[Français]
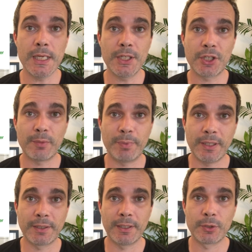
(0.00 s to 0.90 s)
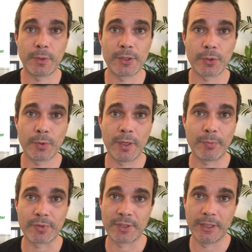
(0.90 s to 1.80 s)
échappée intellectuelle sur de la
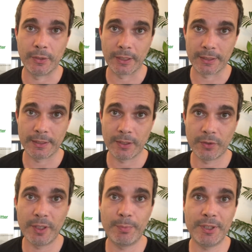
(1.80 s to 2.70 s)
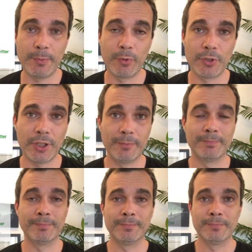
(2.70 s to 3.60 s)
pensée critique en épidémiologie.
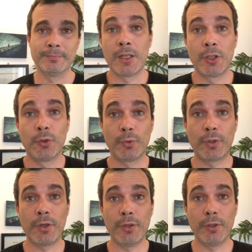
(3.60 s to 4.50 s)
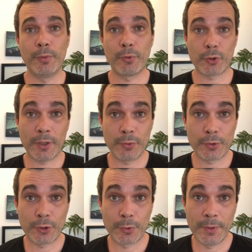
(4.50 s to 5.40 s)
Donc euh, bonjour à
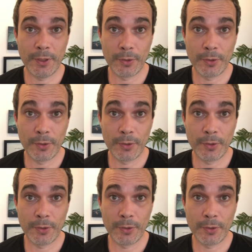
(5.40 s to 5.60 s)
tous, je suis